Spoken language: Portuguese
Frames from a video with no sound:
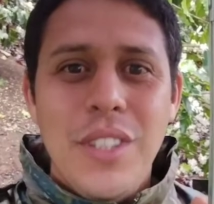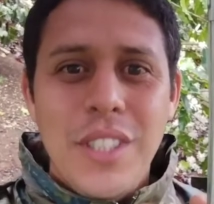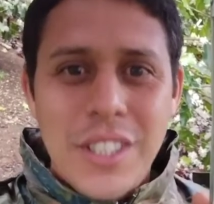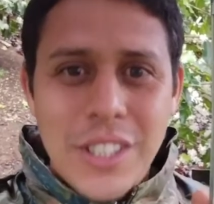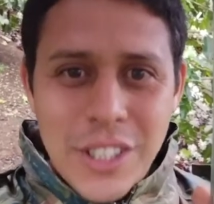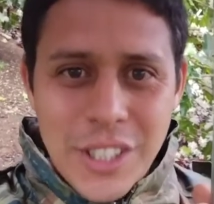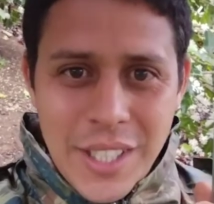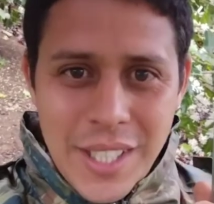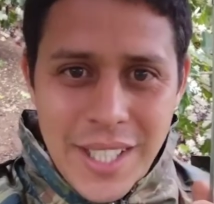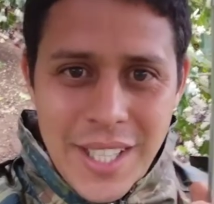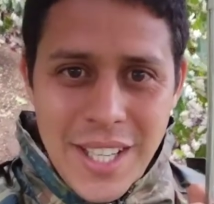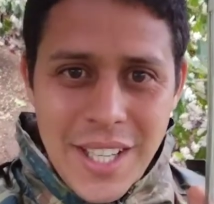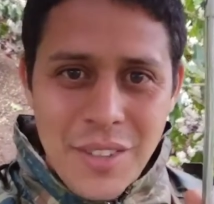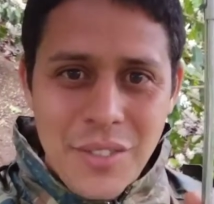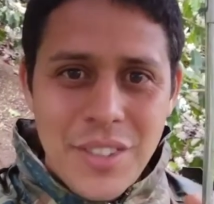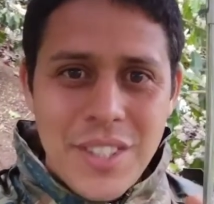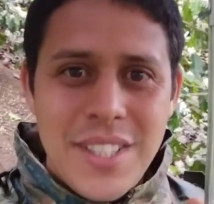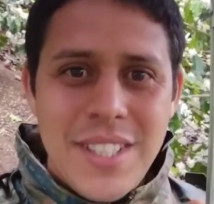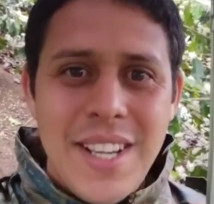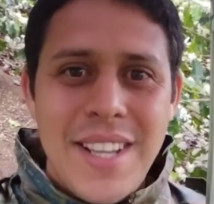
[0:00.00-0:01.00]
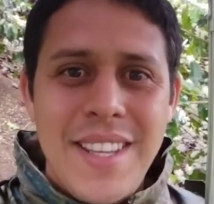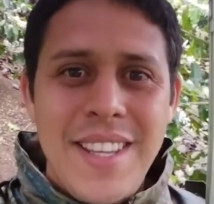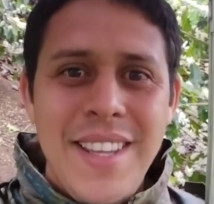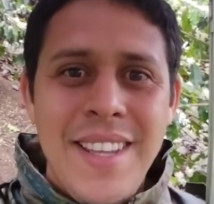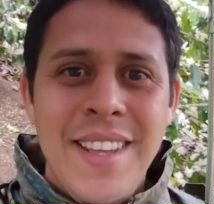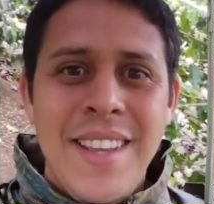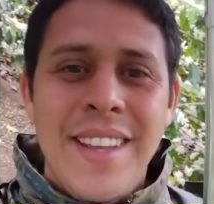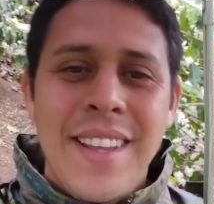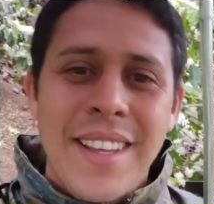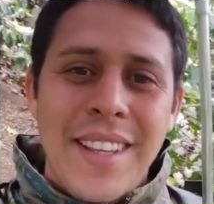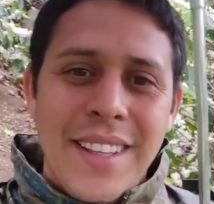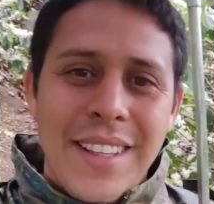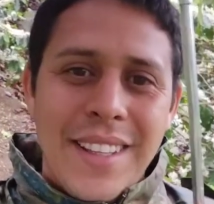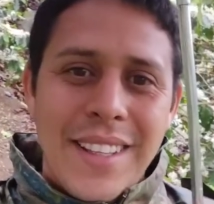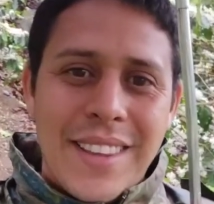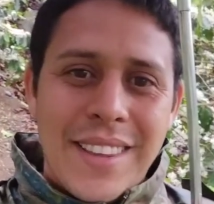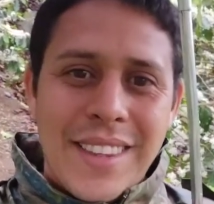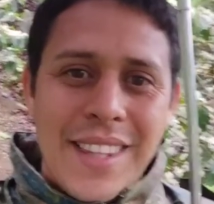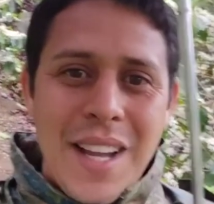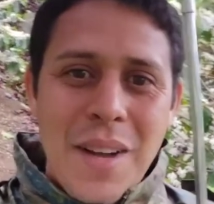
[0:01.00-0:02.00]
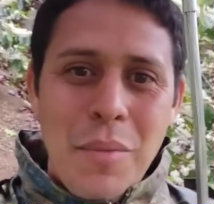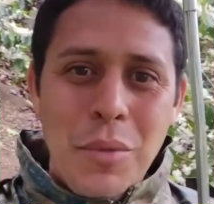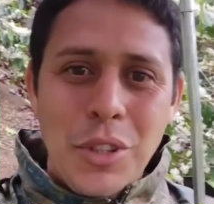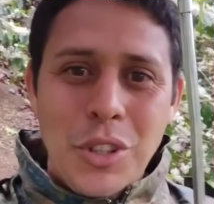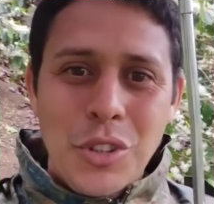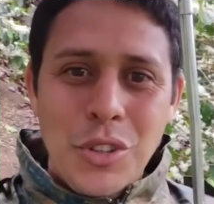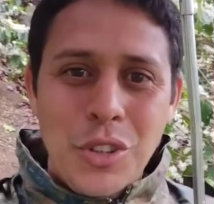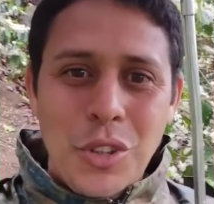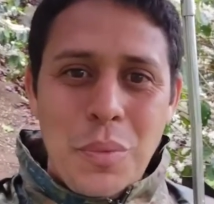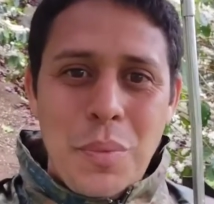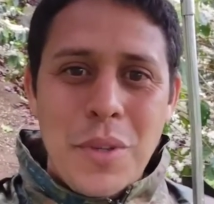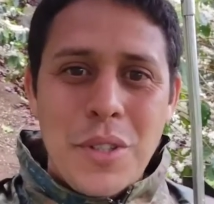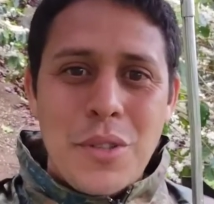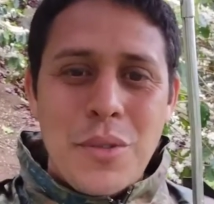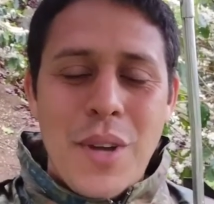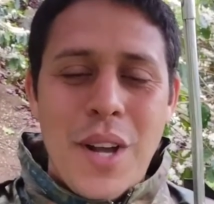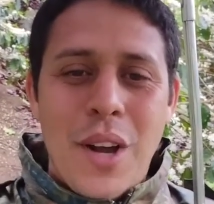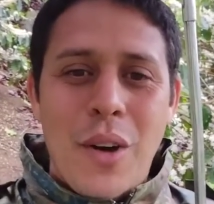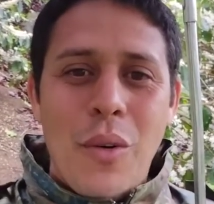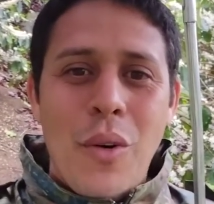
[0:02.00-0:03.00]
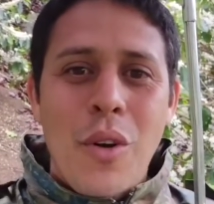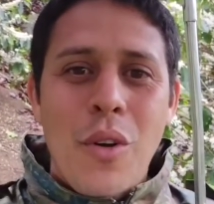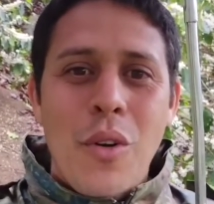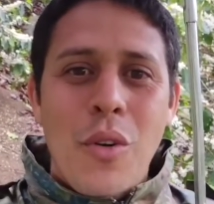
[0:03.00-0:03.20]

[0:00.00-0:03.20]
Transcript: inscreva-se aí e tamo junto, pessoal.